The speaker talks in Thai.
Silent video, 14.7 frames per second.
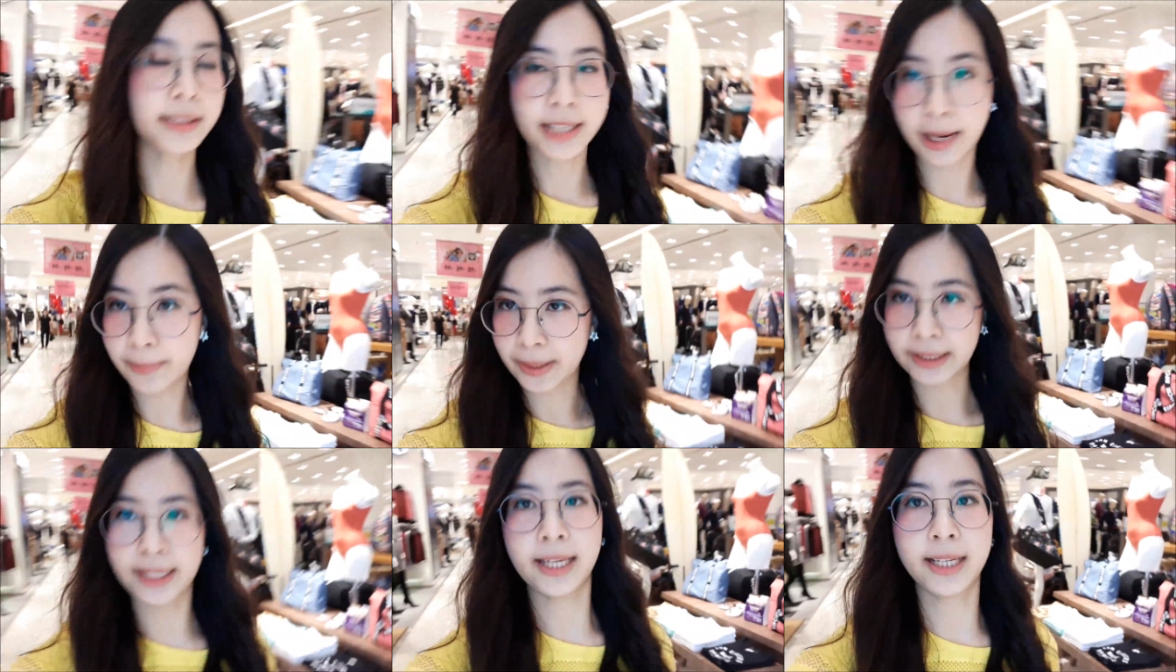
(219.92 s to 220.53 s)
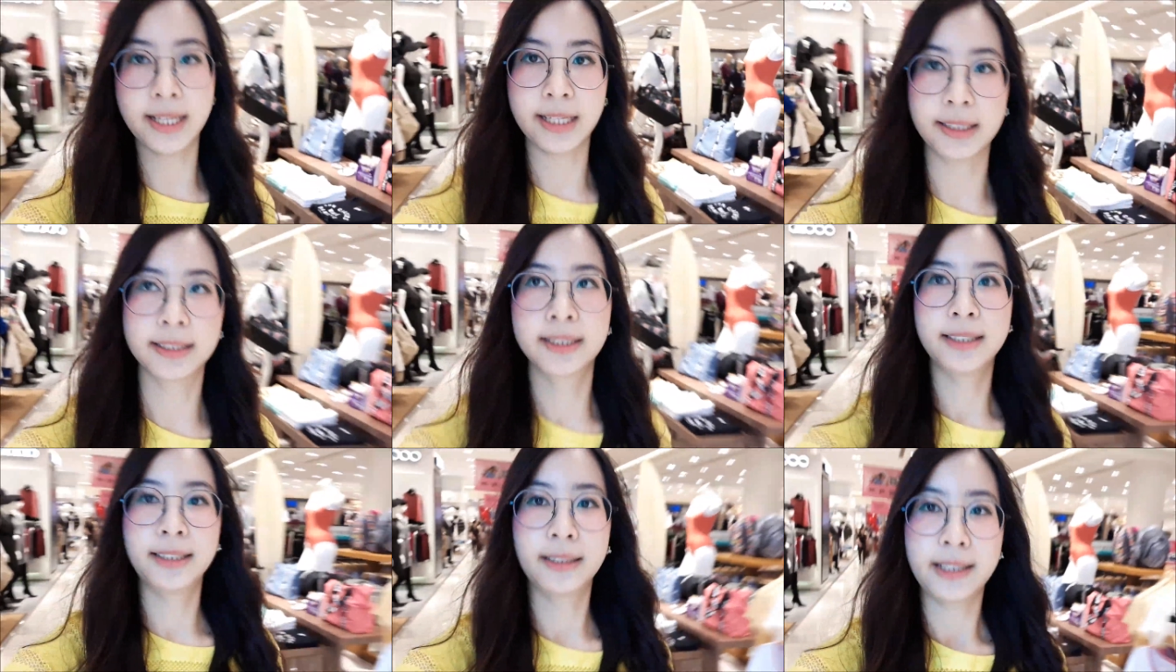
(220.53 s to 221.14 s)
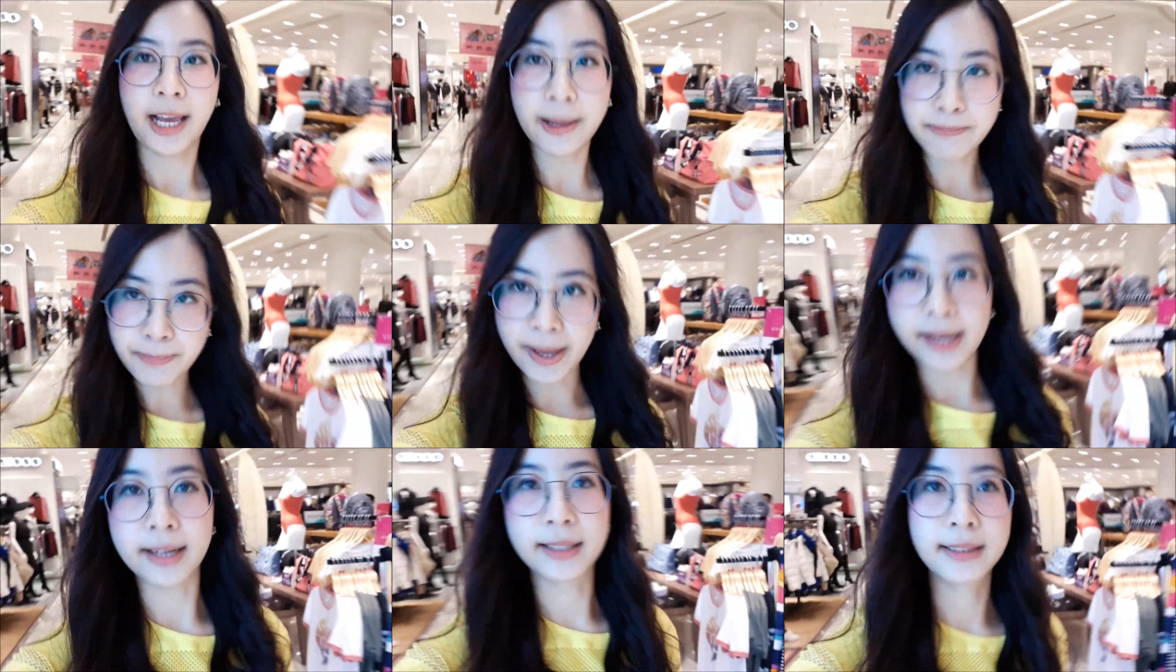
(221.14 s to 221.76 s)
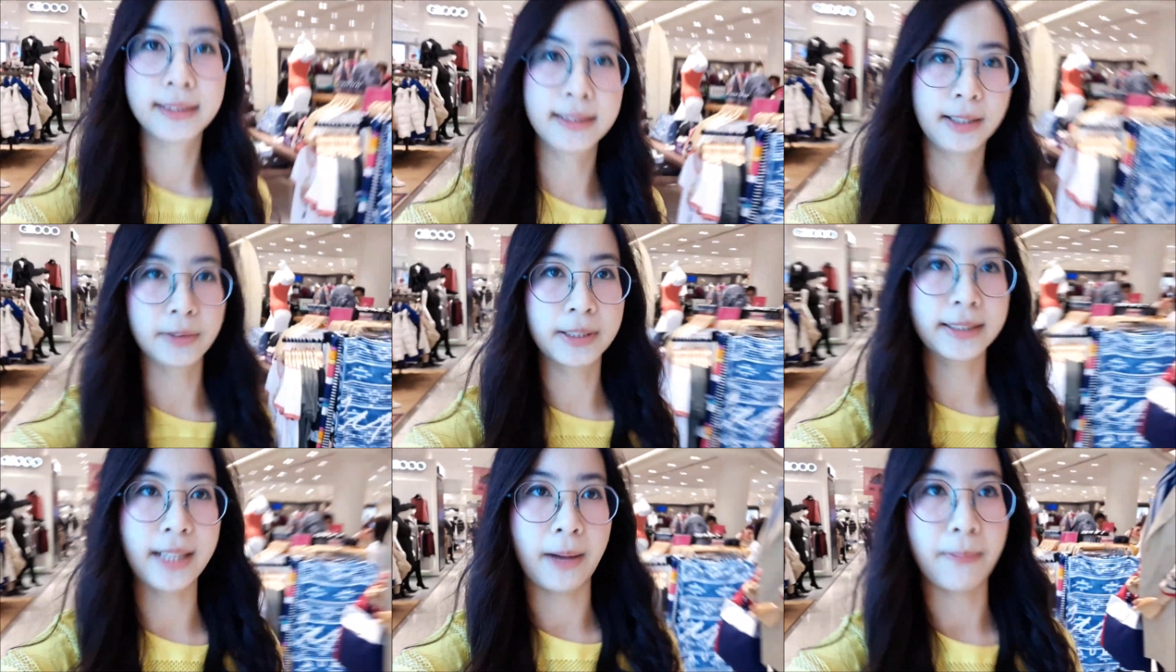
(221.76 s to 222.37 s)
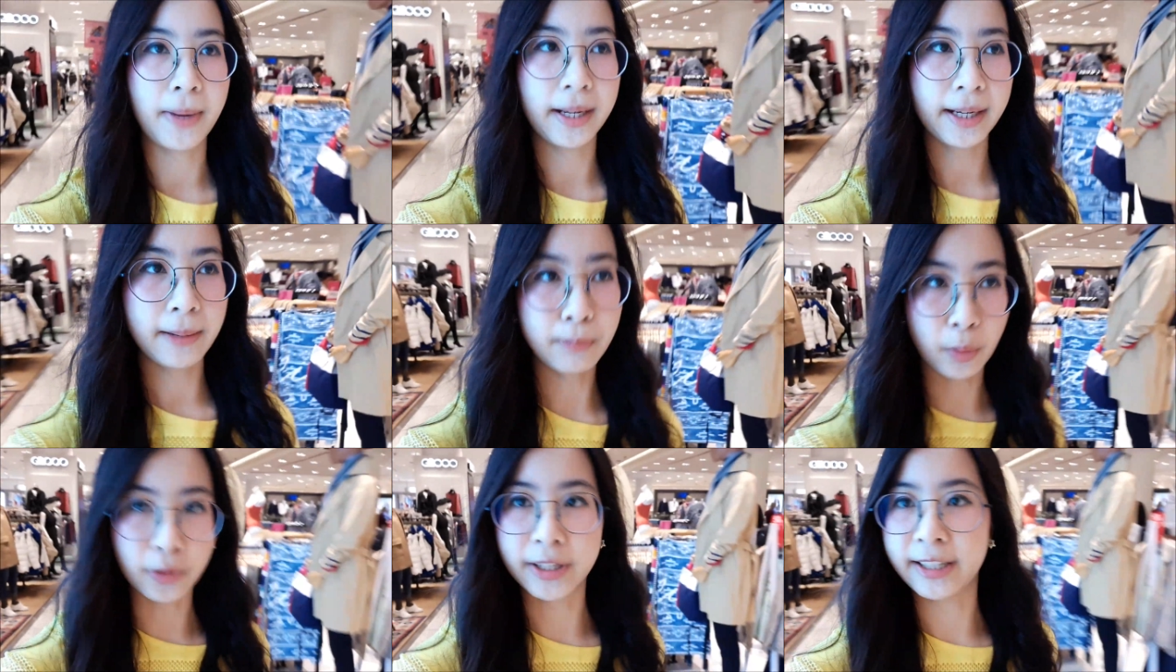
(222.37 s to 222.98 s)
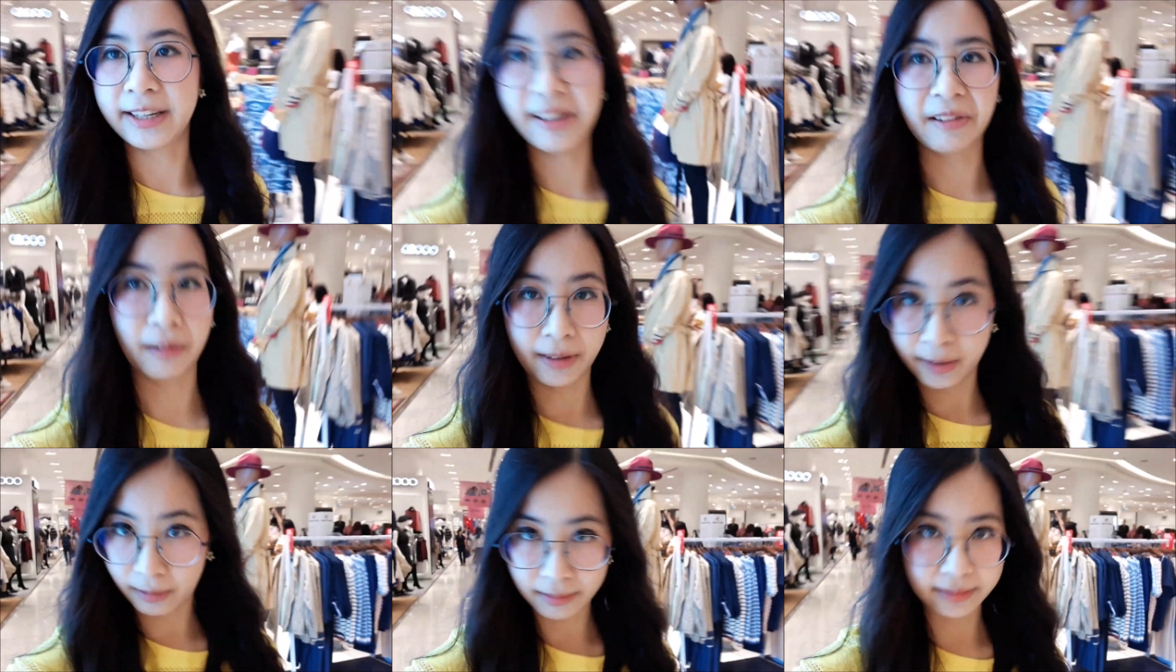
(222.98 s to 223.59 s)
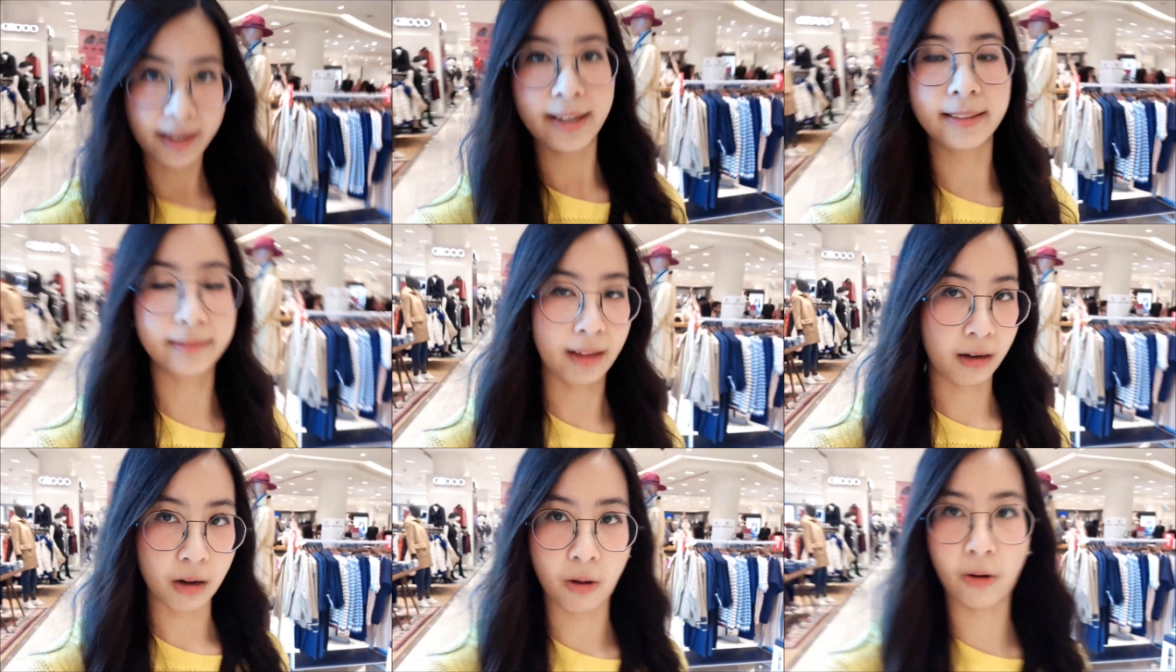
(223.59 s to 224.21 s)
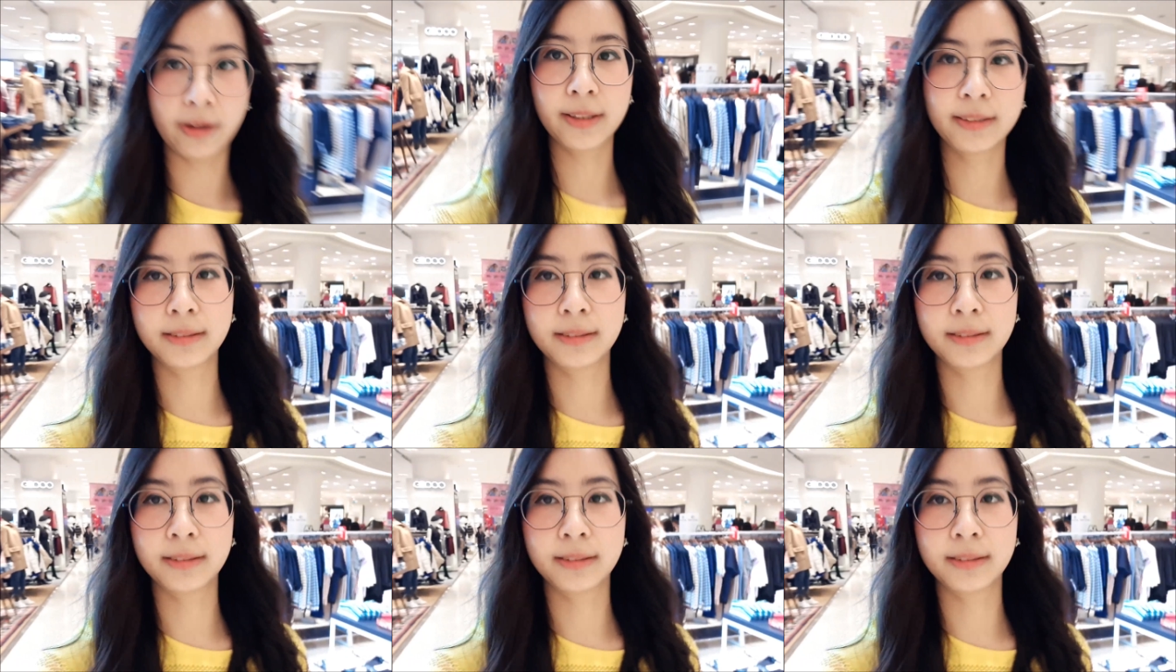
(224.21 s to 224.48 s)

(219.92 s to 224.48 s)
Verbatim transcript: อกใช้บัตรเครดิตให้เป็นเราจะสามารถได้โปรดีๆเรื่อยๆตลอด